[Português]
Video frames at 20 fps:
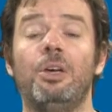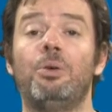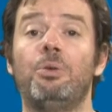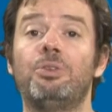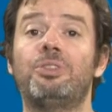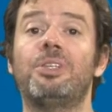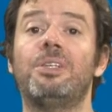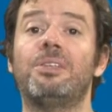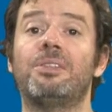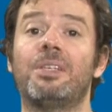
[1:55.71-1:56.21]

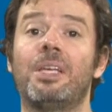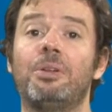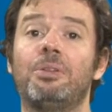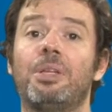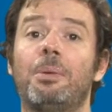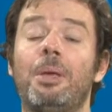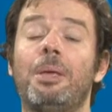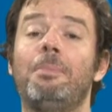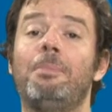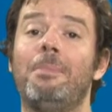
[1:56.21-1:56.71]
utilizando
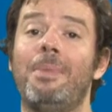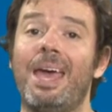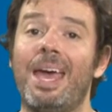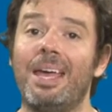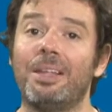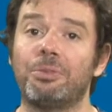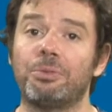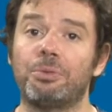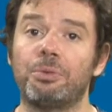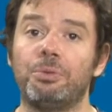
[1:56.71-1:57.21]
também
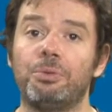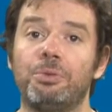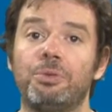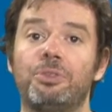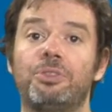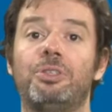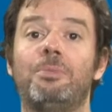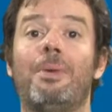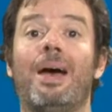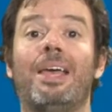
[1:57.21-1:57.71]

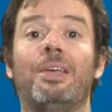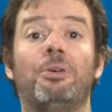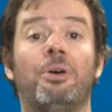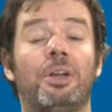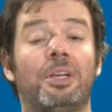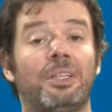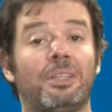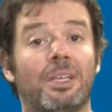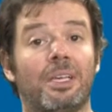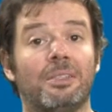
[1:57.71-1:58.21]
métodos de
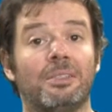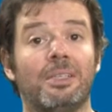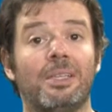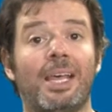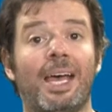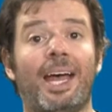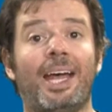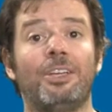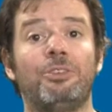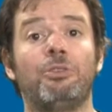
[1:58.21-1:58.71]
maior
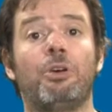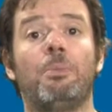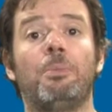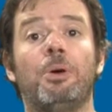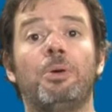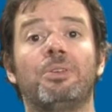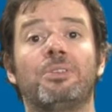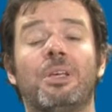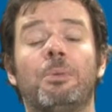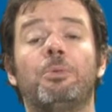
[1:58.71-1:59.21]
intensidade, como
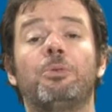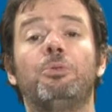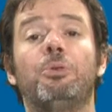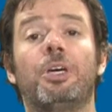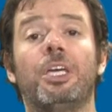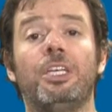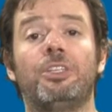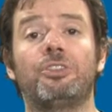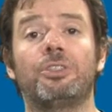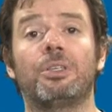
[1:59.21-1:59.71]
é o exemplo do
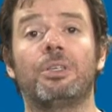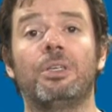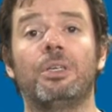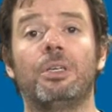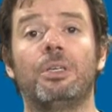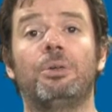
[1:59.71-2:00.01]
HIIT,